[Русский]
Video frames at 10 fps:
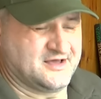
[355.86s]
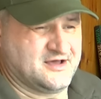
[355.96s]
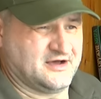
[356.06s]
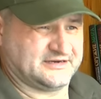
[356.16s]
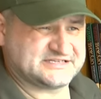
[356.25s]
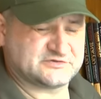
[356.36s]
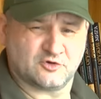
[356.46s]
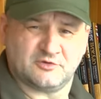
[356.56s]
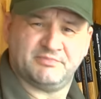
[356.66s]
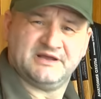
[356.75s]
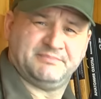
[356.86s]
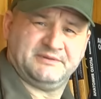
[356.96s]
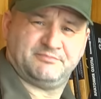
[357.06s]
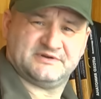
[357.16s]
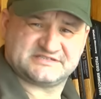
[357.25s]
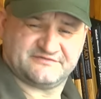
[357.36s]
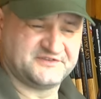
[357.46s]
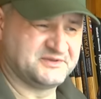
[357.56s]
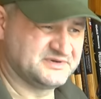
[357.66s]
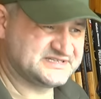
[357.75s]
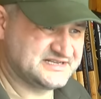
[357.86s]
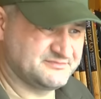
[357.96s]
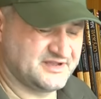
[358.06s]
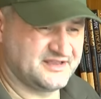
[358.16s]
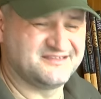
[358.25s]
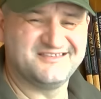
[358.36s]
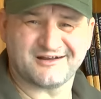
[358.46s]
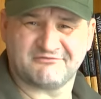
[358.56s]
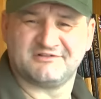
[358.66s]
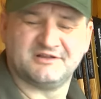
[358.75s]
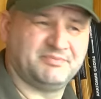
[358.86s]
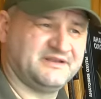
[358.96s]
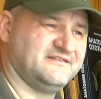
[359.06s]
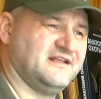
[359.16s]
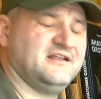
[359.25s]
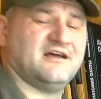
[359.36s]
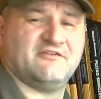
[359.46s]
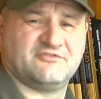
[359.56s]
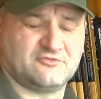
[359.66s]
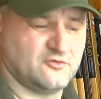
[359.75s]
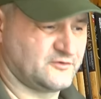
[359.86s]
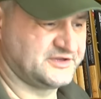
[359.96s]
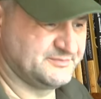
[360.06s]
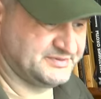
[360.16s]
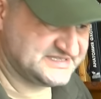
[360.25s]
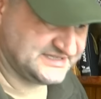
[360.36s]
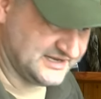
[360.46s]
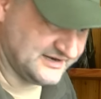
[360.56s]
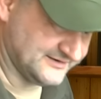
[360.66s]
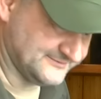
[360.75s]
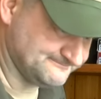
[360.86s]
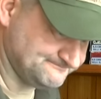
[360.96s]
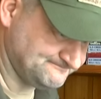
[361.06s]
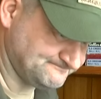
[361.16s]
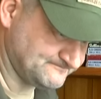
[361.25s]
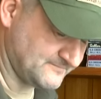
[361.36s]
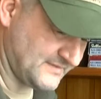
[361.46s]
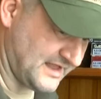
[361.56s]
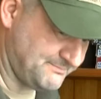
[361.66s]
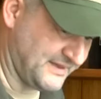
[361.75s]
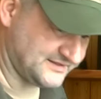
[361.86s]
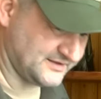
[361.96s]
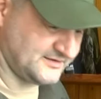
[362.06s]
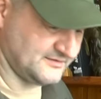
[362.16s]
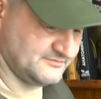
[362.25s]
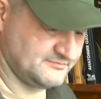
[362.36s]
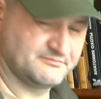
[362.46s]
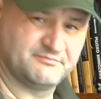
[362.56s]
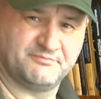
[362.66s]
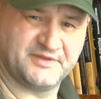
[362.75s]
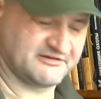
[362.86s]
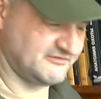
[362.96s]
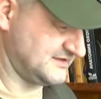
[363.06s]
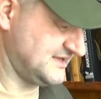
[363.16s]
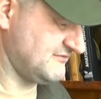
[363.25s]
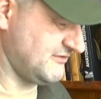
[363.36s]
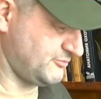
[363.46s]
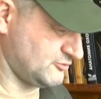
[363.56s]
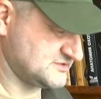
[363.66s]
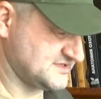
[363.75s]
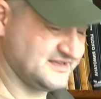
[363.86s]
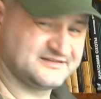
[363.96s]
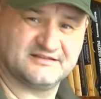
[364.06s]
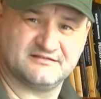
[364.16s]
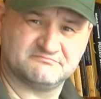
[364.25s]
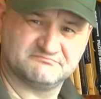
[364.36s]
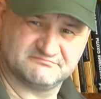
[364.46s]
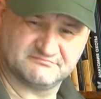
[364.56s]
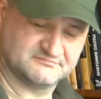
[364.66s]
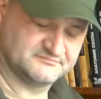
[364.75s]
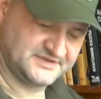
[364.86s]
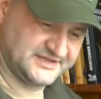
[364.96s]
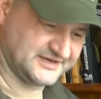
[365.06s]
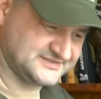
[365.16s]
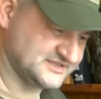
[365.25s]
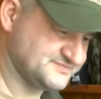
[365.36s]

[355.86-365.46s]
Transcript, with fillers: Расход боеприпасов немыслимый, нервы на пределе, а винтовка не пристрелена. Опять-таки, первый да, вопрос – это кердец